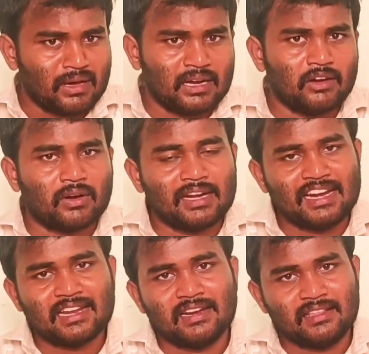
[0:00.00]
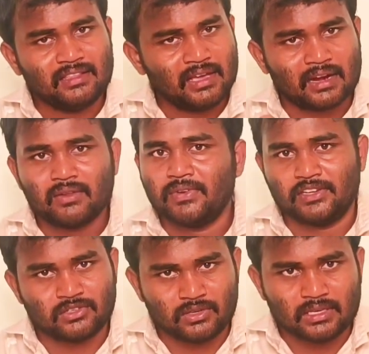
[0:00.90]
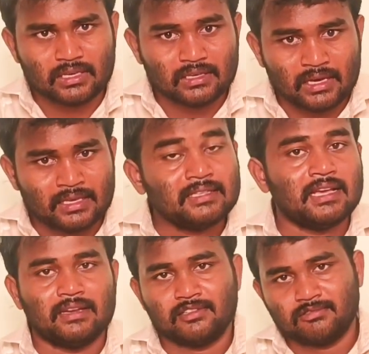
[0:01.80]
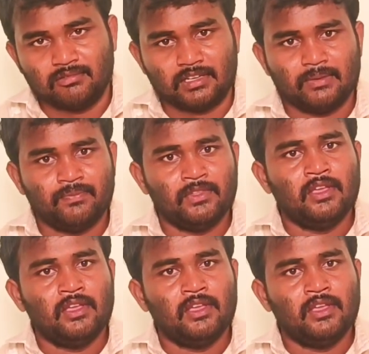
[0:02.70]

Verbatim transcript: మన యొక్క డేటా అనేది అక్కడ ఫెచ్ అయ్యే ఛాన్సెస్ ఉంటాయి